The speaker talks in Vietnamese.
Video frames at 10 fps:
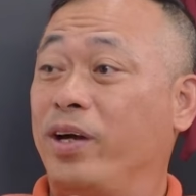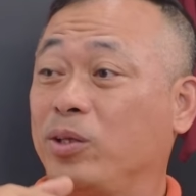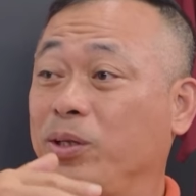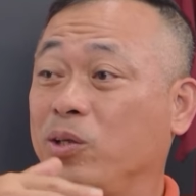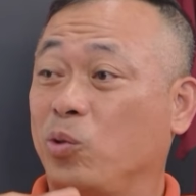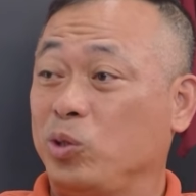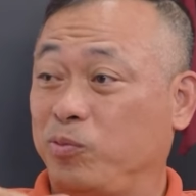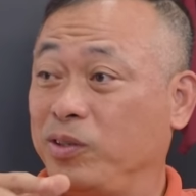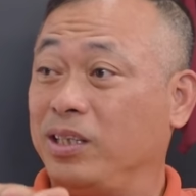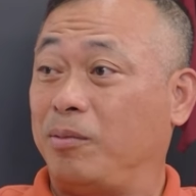với Toni Kroos,
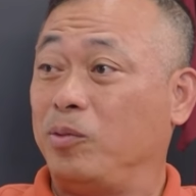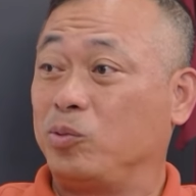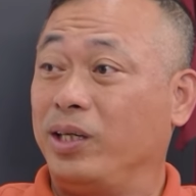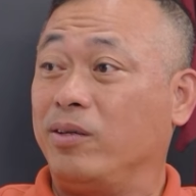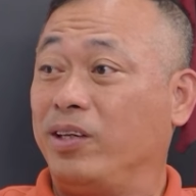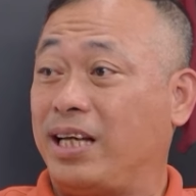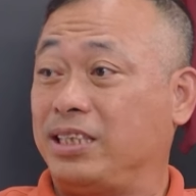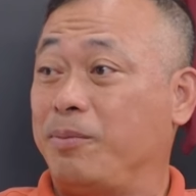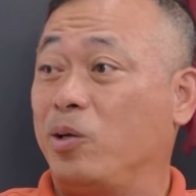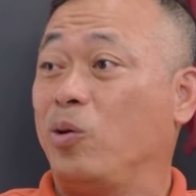với cả Modric, với
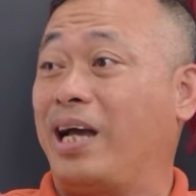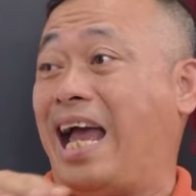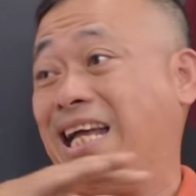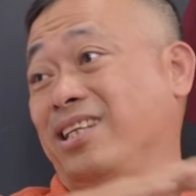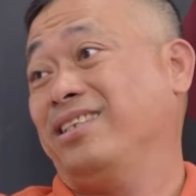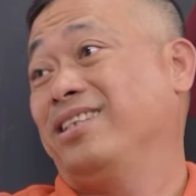Casemiro cả